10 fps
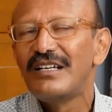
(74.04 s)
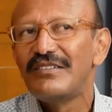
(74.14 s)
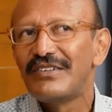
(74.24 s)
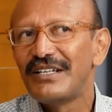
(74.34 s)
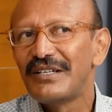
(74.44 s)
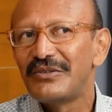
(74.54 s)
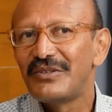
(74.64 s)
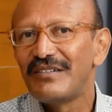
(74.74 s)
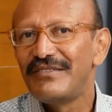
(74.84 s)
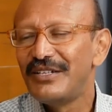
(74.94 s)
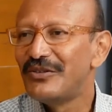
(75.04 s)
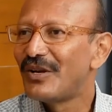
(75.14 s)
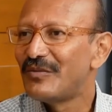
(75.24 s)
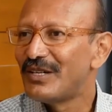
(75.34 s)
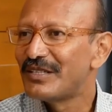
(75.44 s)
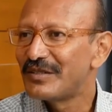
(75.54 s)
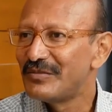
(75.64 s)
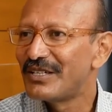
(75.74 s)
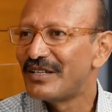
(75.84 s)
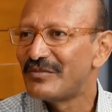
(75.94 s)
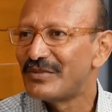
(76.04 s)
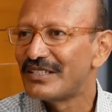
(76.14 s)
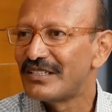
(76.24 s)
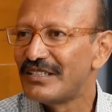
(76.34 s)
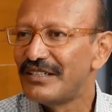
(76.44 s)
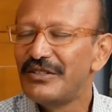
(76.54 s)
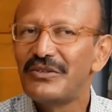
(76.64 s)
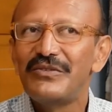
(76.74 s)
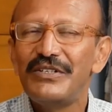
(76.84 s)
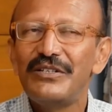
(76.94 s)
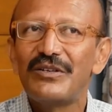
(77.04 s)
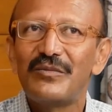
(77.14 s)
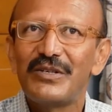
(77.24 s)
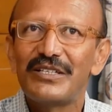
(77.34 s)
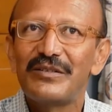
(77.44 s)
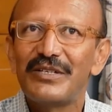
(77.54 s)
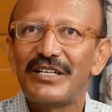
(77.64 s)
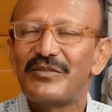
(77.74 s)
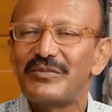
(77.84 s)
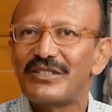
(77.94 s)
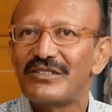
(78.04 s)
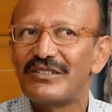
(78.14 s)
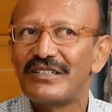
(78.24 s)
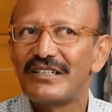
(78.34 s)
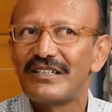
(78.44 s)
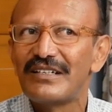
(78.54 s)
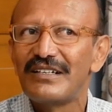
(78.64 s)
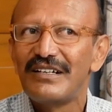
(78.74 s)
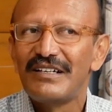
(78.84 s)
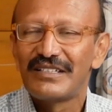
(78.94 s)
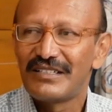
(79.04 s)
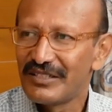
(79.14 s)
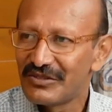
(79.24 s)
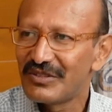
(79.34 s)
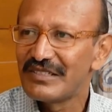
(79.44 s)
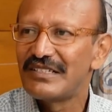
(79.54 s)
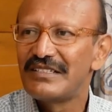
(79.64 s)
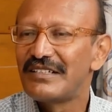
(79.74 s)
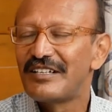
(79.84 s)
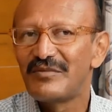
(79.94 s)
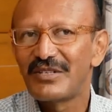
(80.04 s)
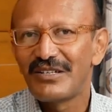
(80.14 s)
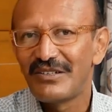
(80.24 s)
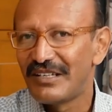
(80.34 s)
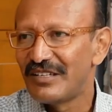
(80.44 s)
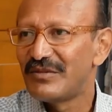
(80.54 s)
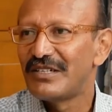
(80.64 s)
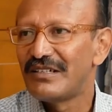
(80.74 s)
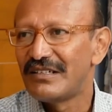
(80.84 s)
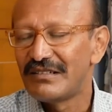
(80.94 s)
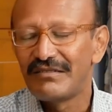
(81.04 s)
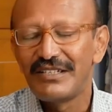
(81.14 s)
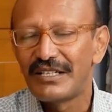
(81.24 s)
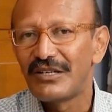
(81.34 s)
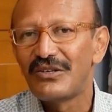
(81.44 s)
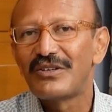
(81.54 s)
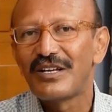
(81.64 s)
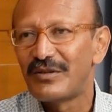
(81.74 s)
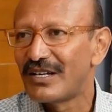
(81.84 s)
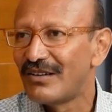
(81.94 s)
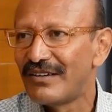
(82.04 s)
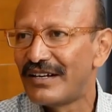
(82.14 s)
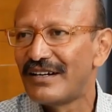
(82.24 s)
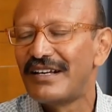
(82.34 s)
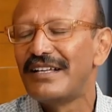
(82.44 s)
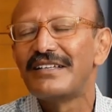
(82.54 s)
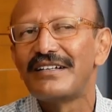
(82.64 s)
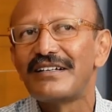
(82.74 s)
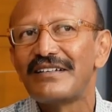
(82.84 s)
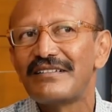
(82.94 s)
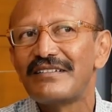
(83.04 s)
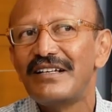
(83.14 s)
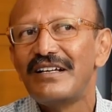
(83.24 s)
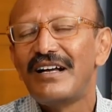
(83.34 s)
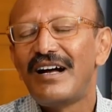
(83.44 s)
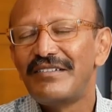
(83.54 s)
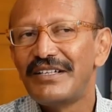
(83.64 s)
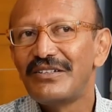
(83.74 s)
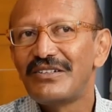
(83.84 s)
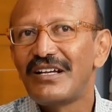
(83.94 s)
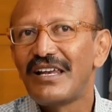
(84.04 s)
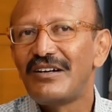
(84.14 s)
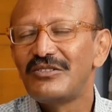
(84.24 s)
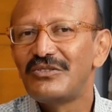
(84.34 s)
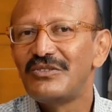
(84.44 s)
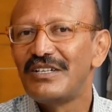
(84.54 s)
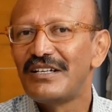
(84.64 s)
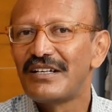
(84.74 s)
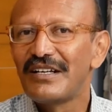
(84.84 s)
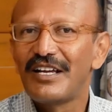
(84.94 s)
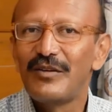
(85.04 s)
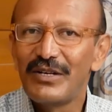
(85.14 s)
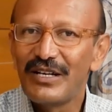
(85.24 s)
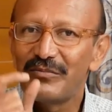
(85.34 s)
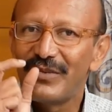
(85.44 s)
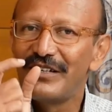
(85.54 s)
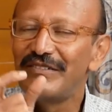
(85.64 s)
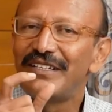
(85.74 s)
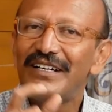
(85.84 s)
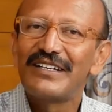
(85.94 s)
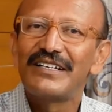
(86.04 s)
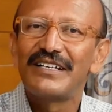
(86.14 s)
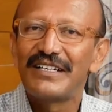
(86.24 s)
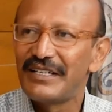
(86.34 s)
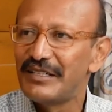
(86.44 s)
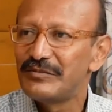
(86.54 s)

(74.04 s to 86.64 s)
ఇవన్నీ కూడా వీడియోలో మాత్రమే కనపడుతుంది ఎందుకు వీడియోలో మాత్రమే కనపడుతుందంటే చాలా చోట్ల సీసీ కెమెరాలో లేదా మా వీటిల్లో కెమెరాలో రికార్డ్ అయిందంటారు అవి ఎందుకు అలా అవుతుంది అంటే కెమెరా పని విధానానికి